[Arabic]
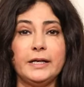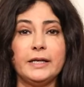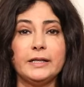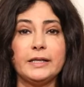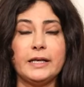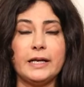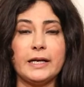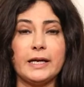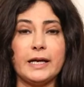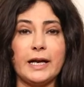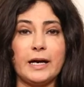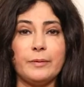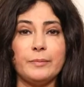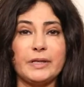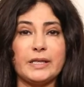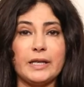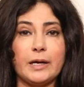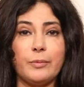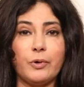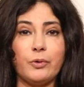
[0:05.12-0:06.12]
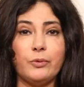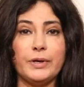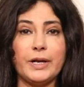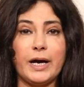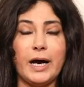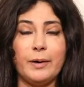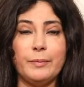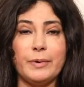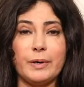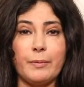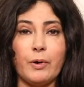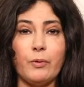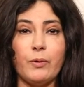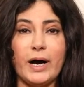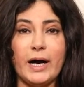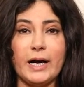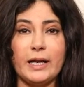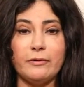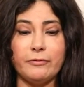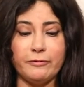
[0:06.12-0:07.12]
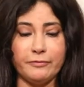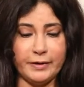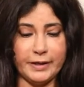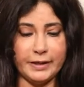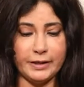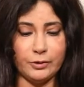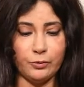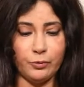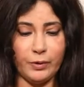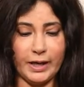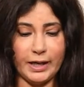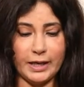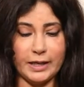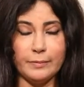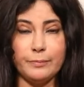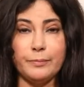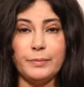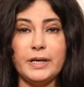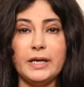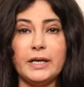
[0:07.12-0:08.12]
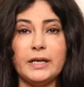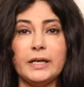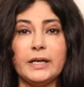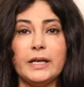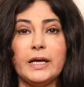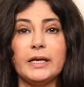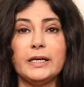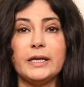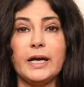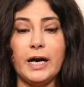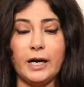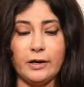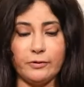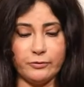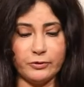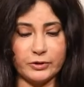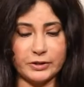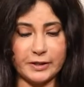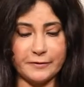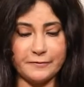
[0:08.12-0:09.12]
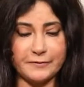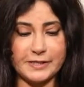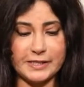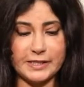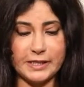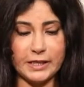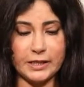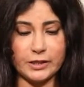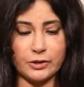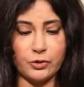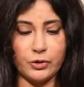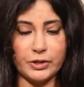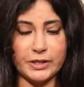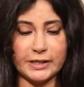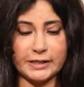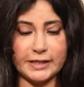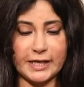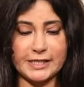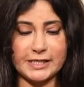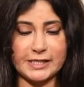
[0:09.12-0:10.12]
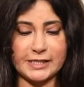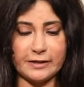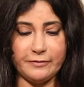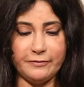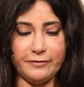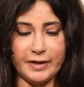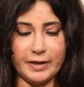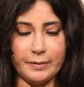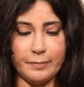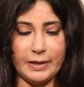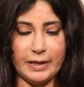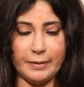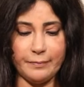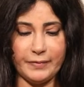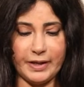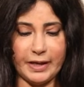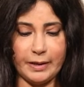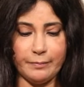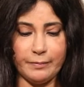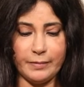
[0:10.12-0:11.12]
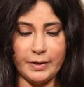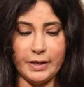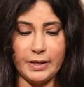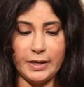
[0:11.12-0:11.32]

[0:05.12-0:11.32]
تحياتي لكل عم بتابعونا عبر موقع الفن وحابين يعرفوا تفسير رؤية السفر بلبنان